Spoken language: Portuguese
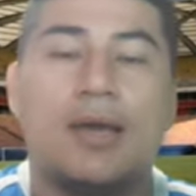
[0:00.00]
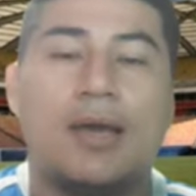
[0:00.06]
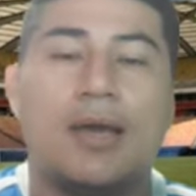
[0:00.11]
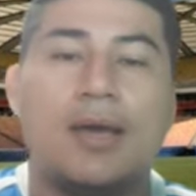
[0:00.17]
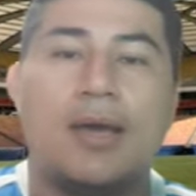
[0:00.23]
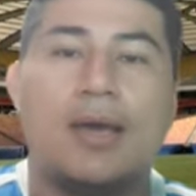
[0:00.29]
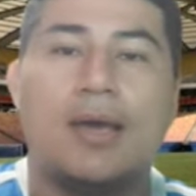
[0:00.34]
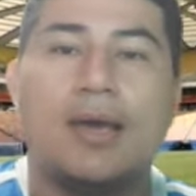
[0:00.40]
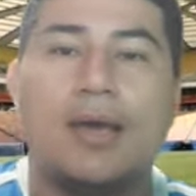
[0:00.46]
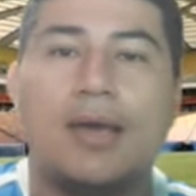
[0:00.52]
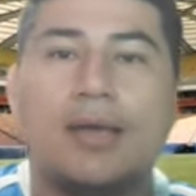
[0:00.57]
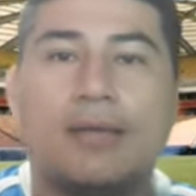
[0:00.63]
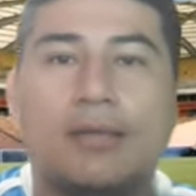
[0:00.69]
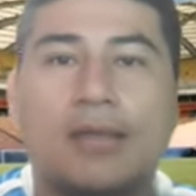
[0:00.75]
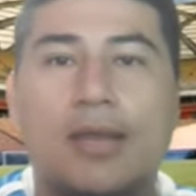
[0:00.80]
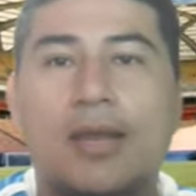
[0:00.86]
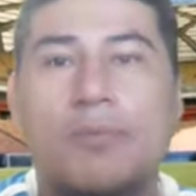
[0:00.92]

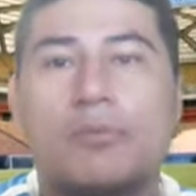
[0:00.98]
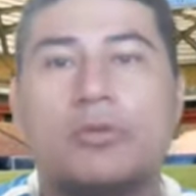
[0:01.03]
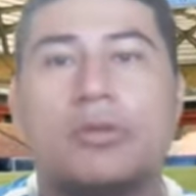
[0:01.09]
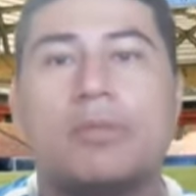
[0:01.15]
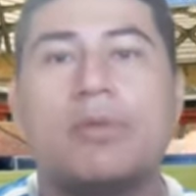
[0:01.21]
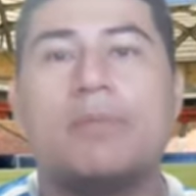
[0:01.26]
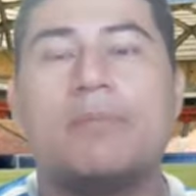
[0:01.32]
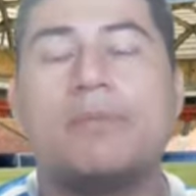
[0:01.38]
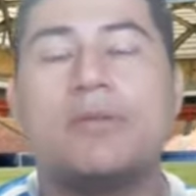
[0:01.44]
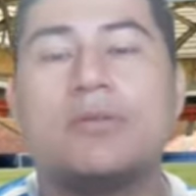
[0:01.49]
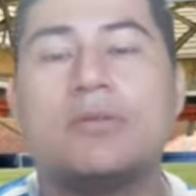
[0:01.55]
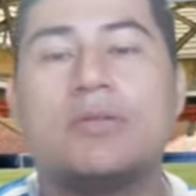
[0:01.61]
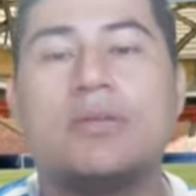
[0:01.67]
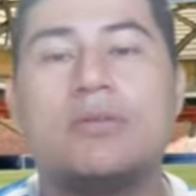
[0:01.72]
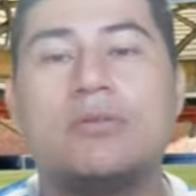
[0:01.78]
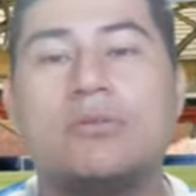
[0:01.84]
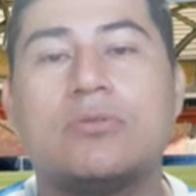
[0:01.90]
É, teremos também
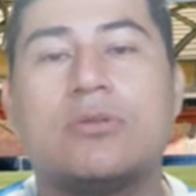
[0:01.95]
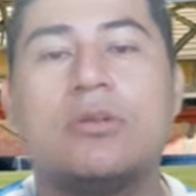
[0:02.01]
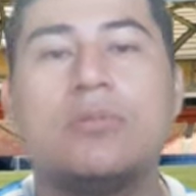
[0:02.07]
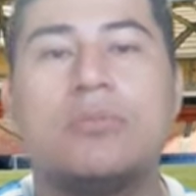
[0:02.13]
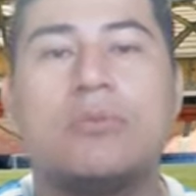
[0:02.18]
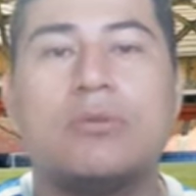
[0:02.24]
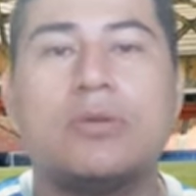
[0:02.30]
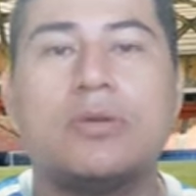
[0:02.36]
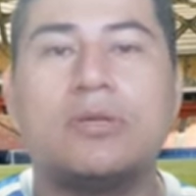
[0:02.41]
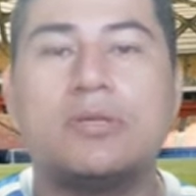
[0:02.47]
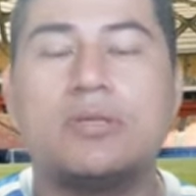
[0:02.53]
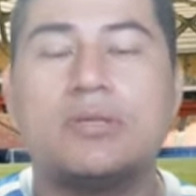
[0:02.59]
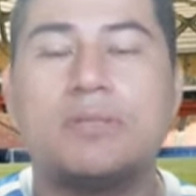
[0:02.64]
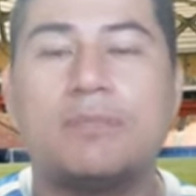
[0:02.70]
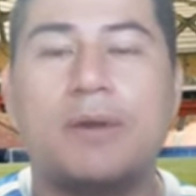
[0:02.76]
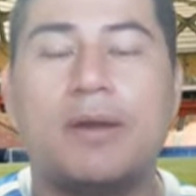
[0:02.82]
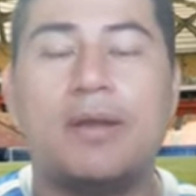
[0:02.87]
Princesa
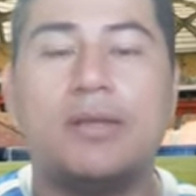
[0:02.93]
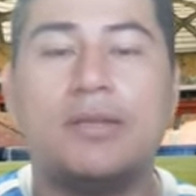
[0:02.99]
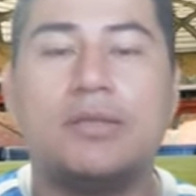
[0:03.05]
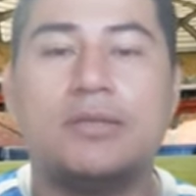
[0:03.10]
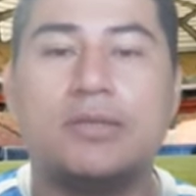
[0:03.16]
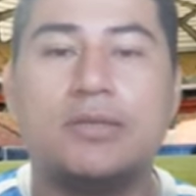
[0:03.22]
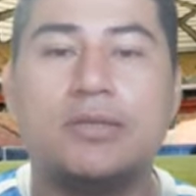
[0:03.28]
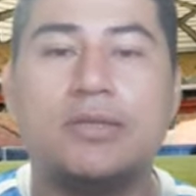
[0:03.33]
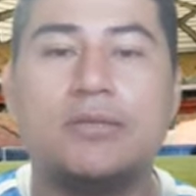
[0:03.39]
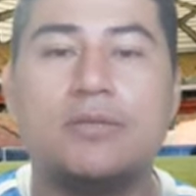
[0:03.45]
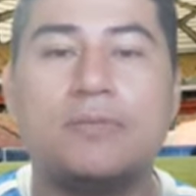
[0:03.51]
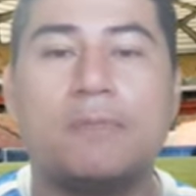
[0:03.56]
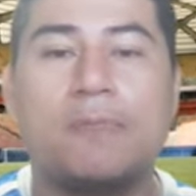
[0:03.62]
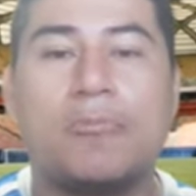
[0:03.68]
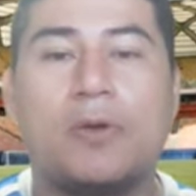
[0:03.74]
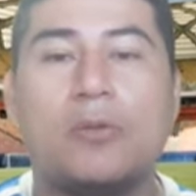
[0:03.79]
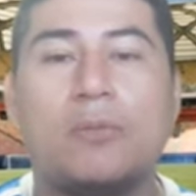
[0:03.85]
Solimões e Parintins.
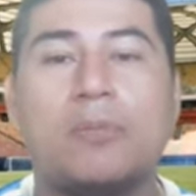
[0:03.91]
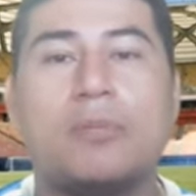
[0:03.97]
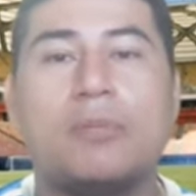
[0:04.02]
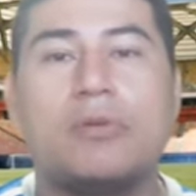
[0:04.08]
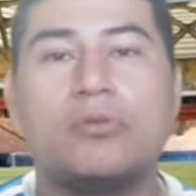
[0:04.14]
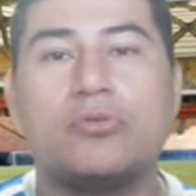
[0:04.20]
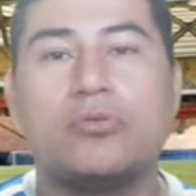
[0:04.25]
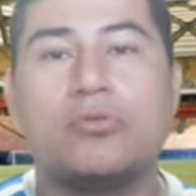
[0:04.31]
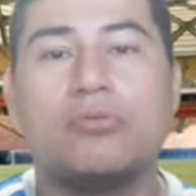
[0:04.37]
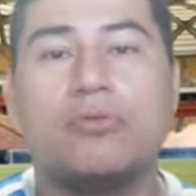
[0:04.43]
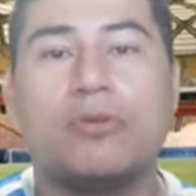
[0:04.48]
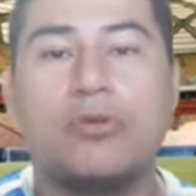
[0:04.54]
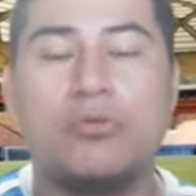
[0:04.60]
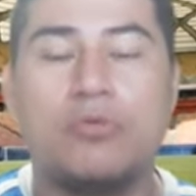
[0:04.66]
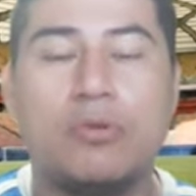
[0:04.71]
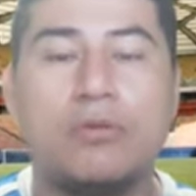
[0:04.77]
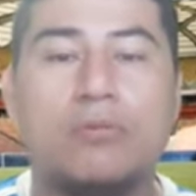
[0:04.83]
O primeiro jogo
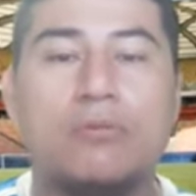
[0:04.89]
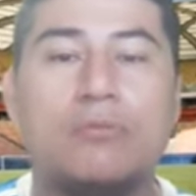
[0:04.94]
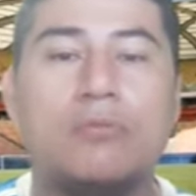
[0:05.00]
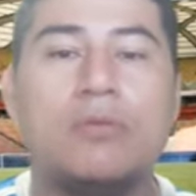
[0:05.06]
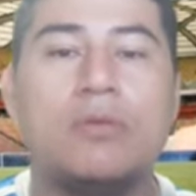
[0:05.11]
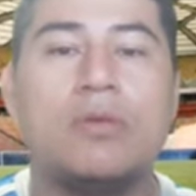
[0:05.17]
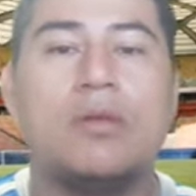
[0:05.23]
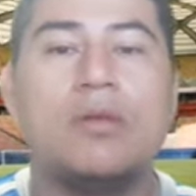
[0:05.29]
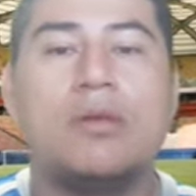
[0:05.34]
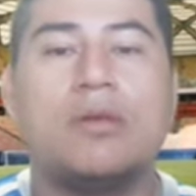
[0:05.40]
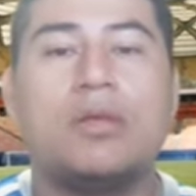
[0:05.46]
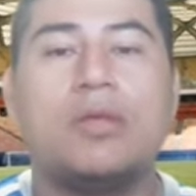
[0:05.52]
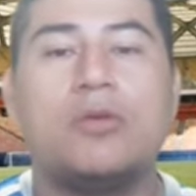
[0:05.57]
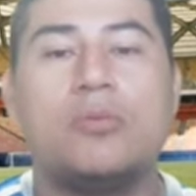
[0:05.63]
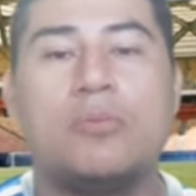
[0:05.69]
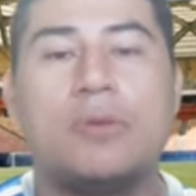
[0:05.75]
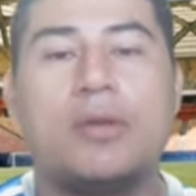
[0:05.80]
foi 1 a 1
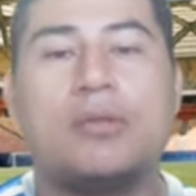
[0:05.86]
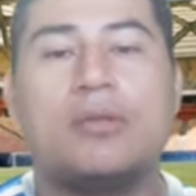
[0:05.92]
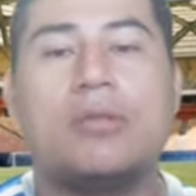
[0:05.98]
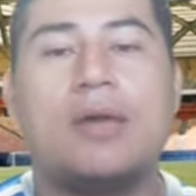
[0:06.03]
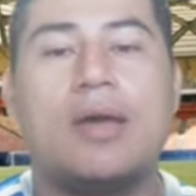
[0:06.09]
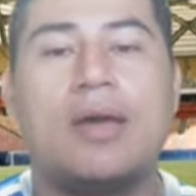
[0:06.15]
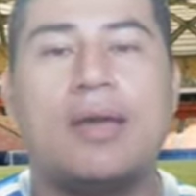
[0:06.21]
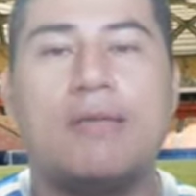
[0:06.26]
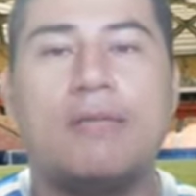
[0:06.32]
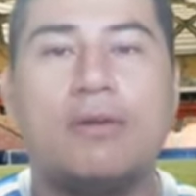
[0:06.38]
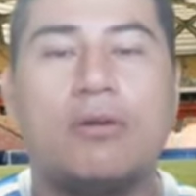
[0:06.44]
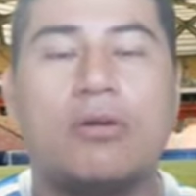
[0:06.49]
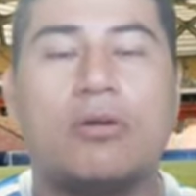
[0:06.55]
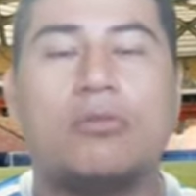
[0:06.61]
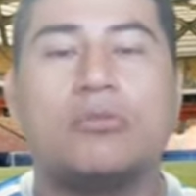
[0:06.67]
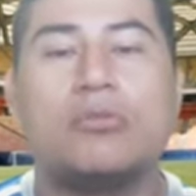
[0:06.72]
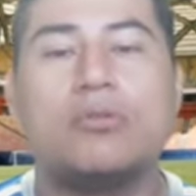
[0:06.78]
em Rio Preto da Eva,
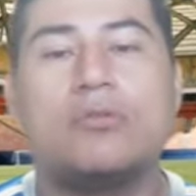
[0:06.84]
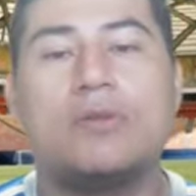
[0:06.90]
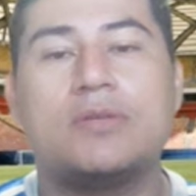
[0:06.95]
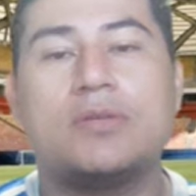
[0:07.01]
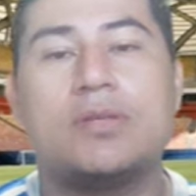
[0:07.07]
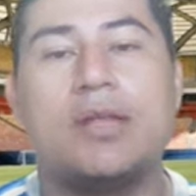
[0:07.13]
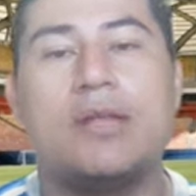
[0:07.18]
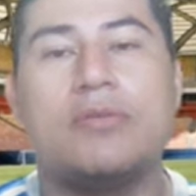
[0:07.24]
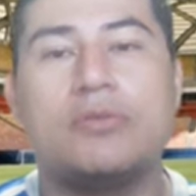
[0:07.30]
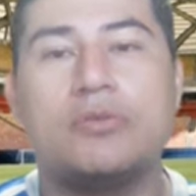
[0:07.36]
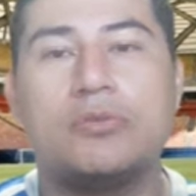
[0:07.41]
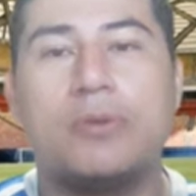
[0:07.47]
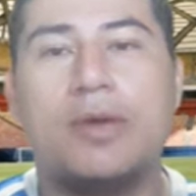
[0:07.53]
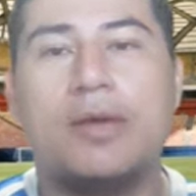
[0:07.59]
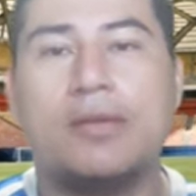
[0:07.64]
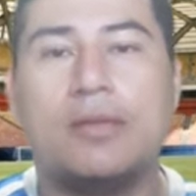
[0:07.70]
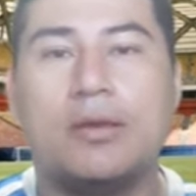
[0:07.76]
agora o jogo vai ser lá no
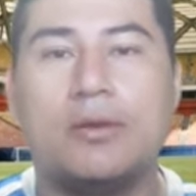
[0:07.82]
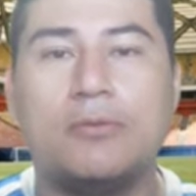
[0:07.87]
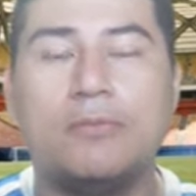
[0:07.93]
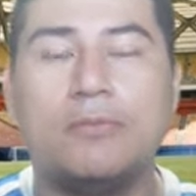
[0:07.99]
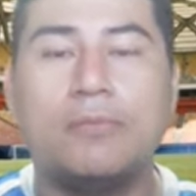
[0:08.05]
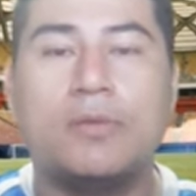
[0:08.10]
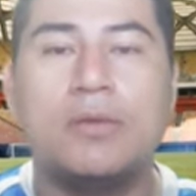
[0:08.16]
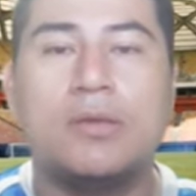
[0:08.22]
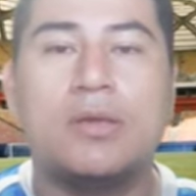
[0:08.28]
Gilbertão.